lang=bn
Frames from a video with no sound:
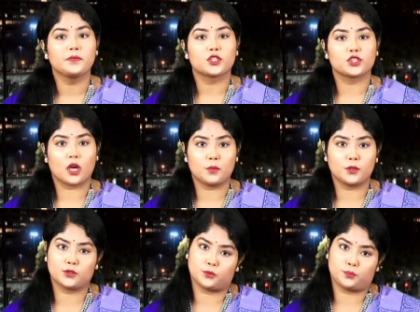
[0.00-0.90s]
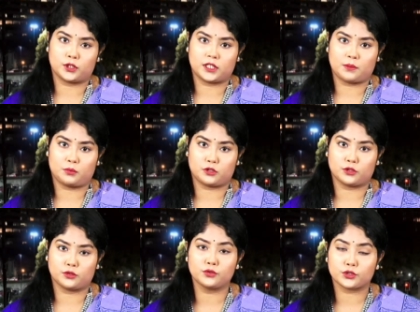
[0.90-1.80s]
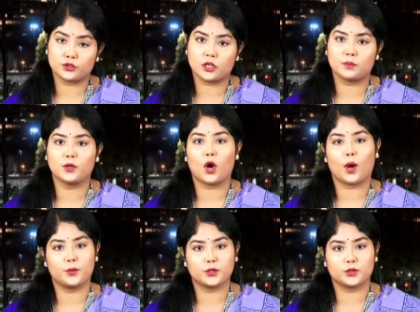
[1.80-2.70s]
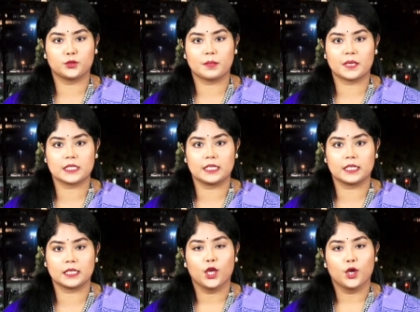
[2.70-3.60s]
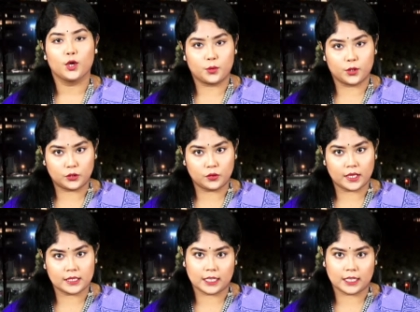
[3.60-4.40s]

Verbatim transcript: সমর্থক পর্যায় পর্যন্ত উষ্ণতম অভ্যর্থনা পেয়েছিলেন পর্তুগিজ এ